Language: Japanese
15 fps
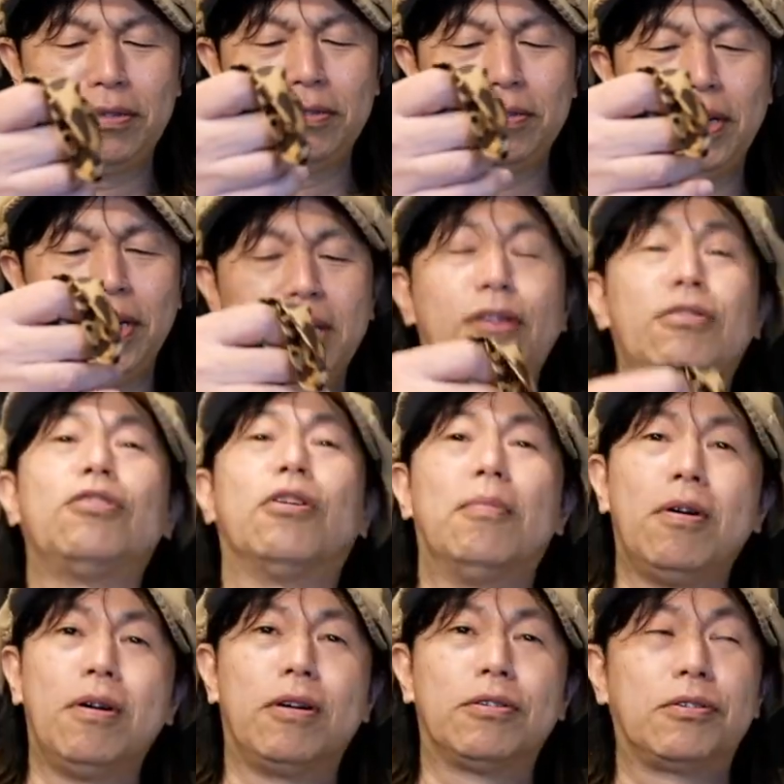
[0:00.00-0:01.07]
くれてる人
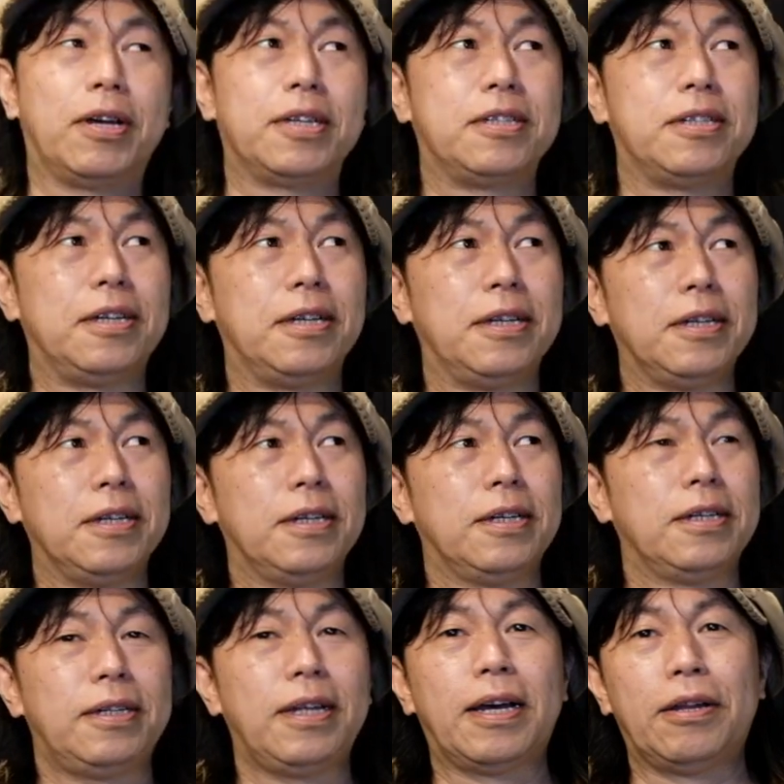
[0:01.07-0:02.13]
もそうやし
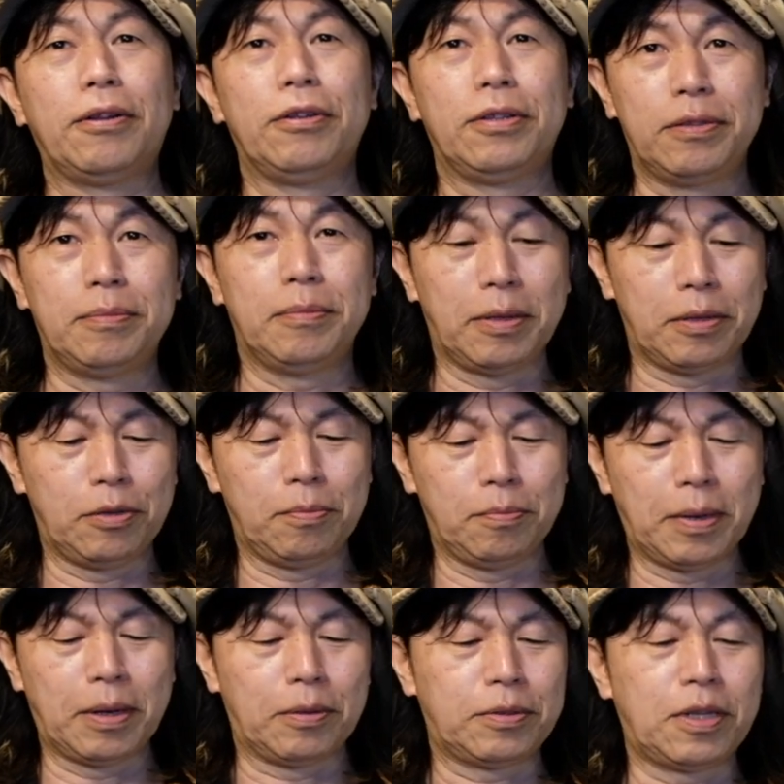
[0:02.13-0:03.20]
ねあの、
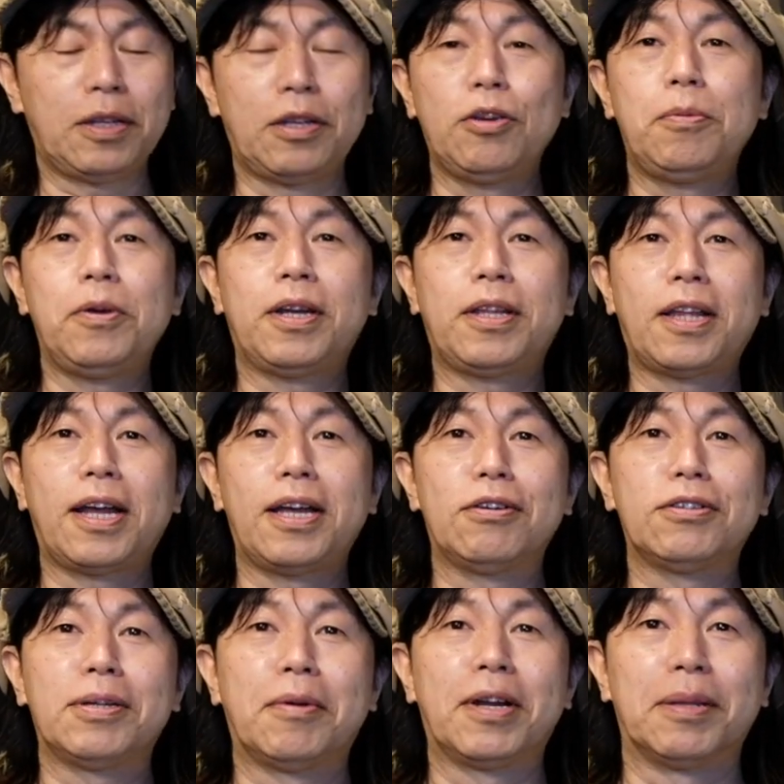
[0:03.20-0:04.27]
まあ、全然指輪で代用
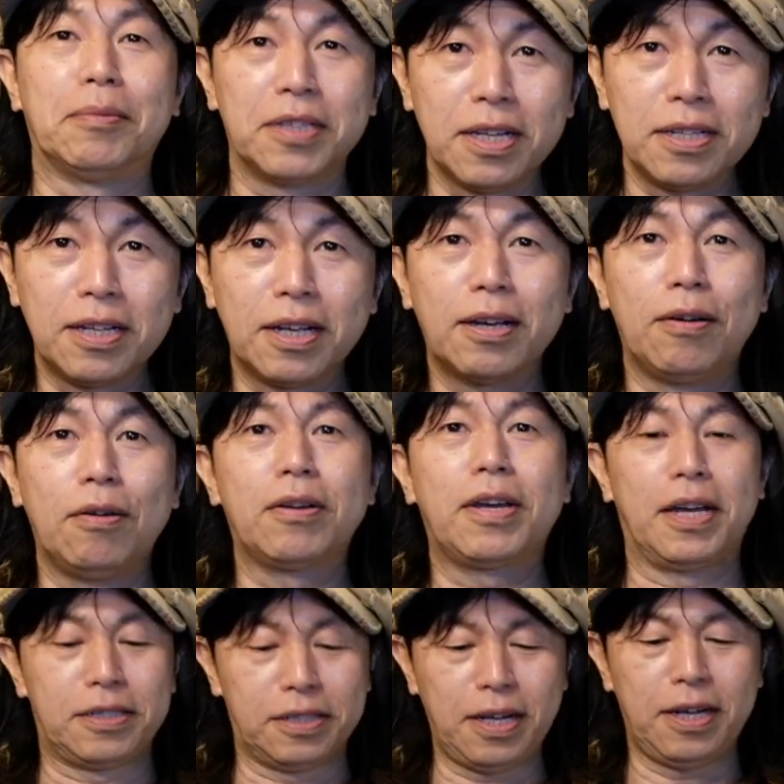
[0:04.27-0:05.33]
してもらっても全然 OK
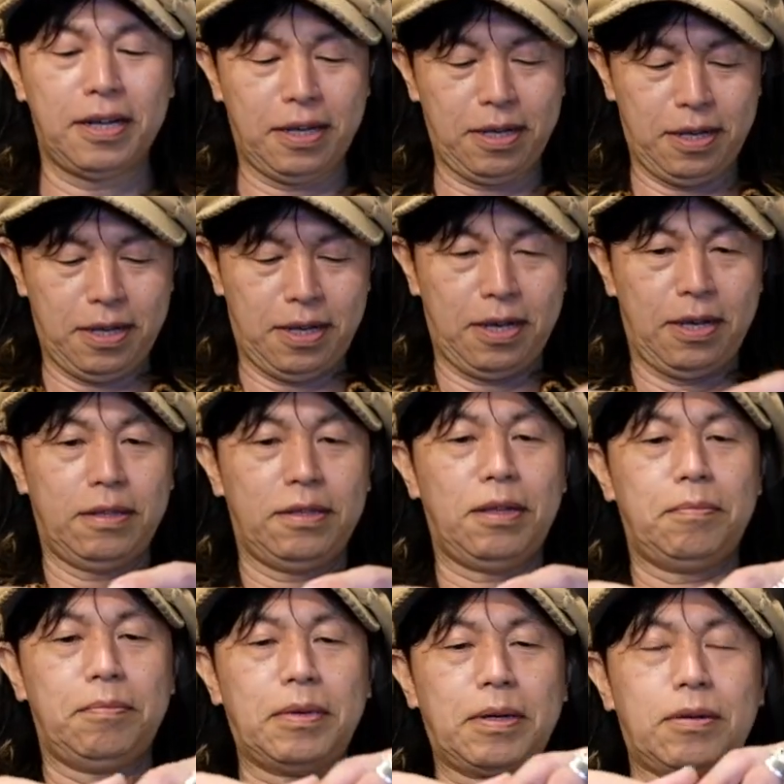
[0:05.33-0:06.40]
やしねで、
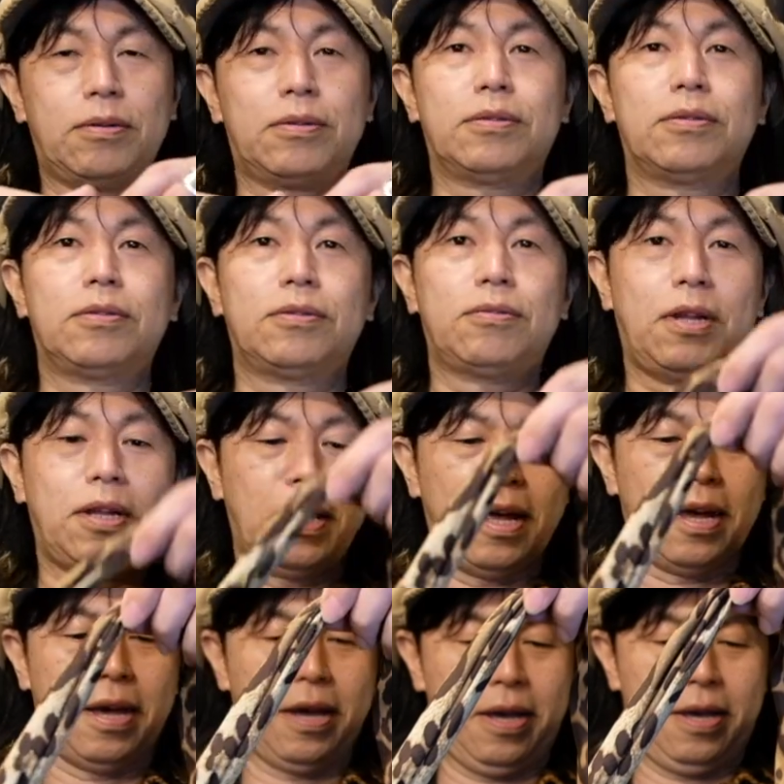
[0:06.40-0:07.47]
まあ、それで、